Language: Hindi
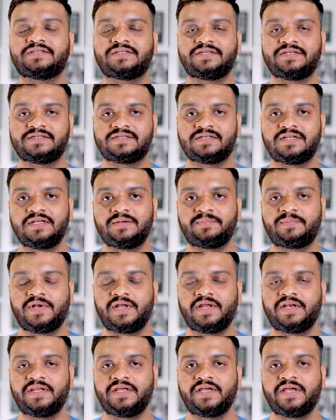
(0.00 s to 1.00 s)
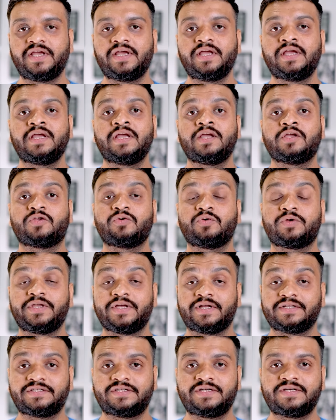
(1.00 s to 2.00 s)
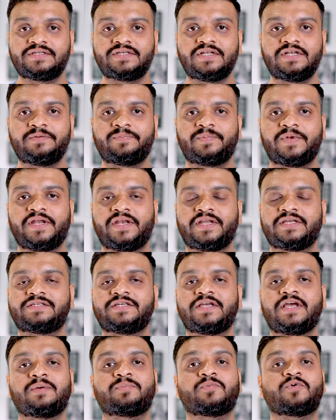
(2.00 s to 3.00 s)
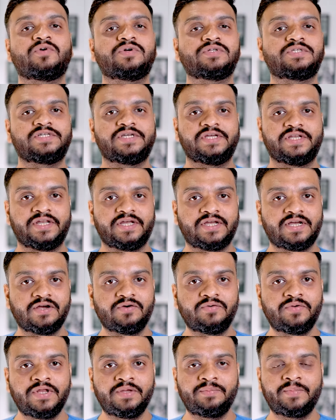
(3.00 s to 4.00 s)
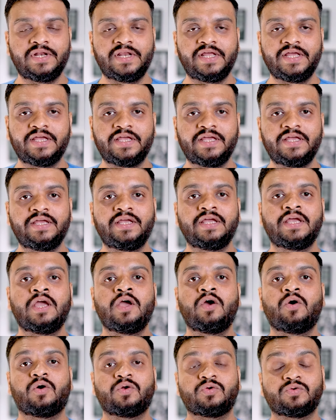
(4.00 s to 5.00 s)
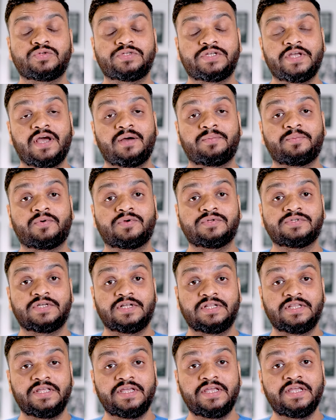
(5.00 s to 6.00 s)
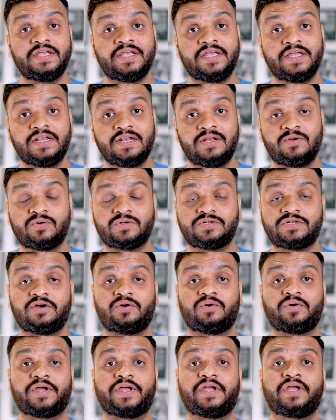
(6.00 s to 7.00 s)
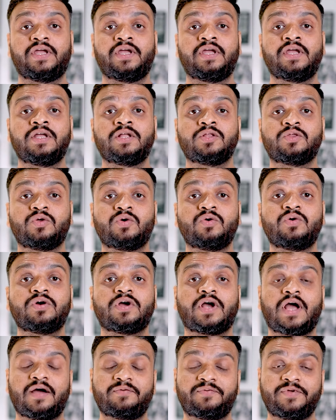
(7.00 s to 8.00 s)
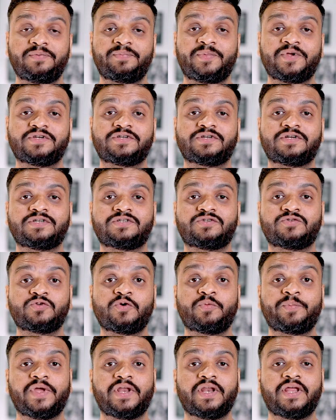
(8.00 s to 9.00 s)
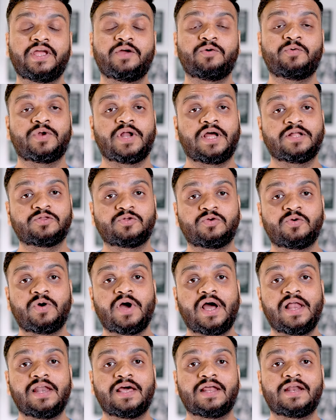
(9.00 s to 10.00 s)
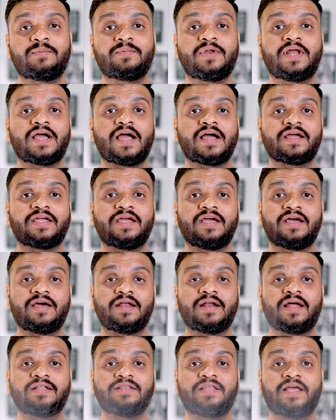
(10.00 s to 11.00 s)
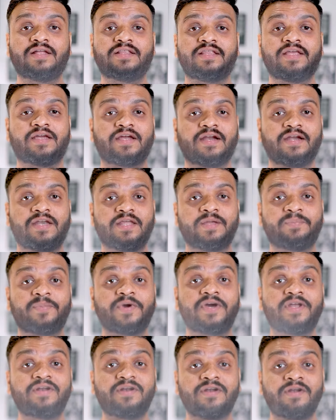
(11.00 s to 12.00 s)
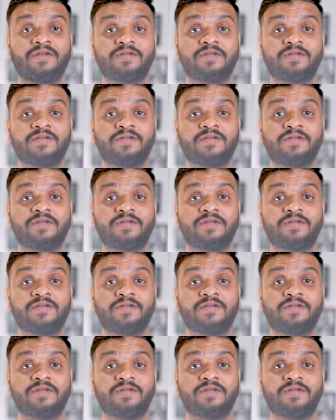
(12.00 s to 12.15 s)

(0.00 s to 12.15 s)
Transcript: अच्छी स्लीप लेनी है क्योंकि अच्छी स्लीप लेने से आपको अच्छी रिकवरी मिलेगी और उससे आप जल्दी हील हो जाओगे तो काफ़ी पेशेंट्स जो मेरे हैं वो रात को अलार्म लगा के हर आधे आधे घंटे पर